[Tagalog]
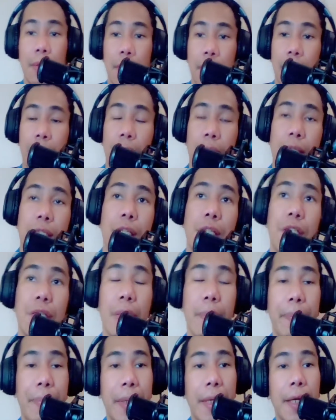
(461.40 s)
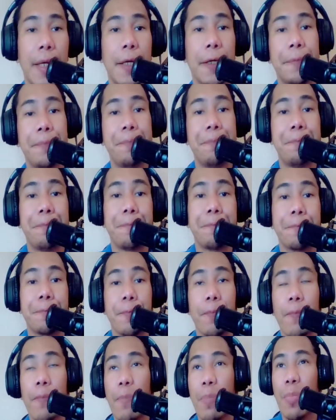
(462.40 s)
Kasi syempre,
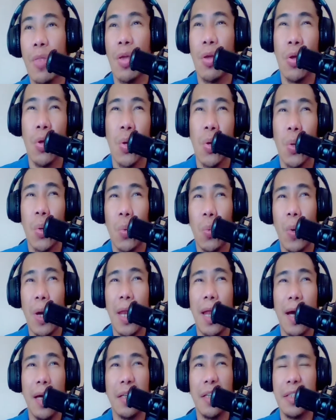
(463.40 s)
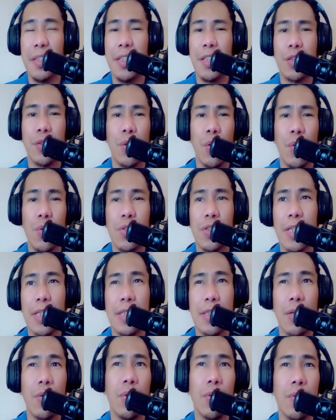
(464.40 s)
walang na-disclose na
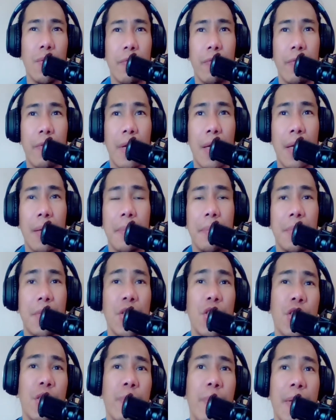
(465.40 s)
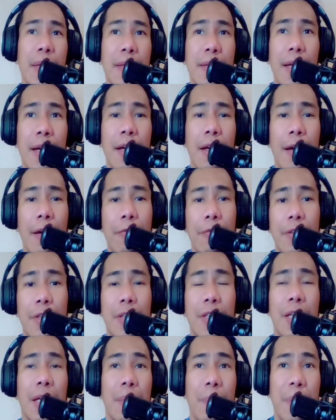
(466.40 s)
sagot from DJ Bantag
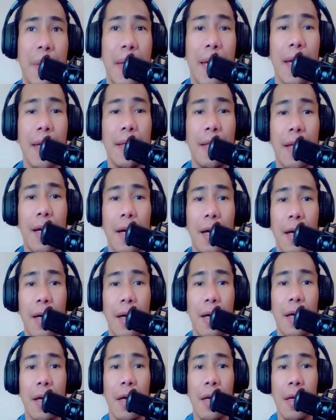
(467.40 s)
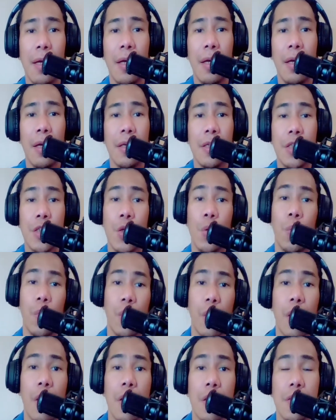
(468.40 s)
after nagbigay ng uh, show
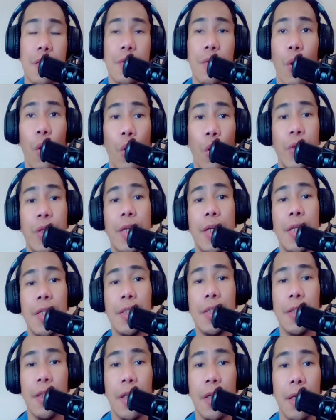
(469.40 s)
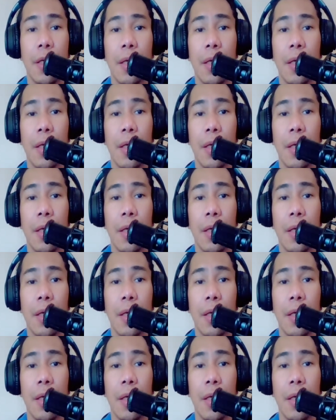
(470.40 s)
cost order si